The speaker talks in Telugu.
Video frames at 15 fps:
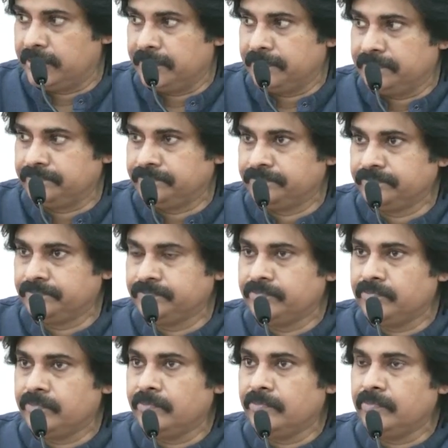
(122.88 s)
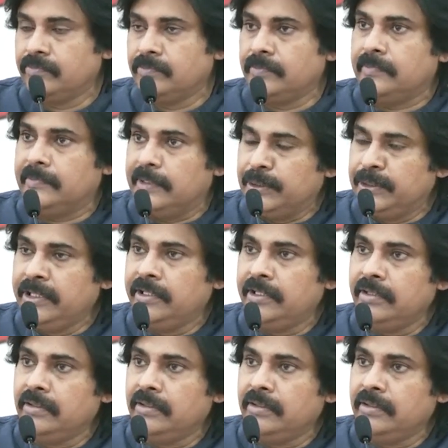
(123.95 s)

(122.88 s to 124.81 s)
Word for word: సార్ ఇది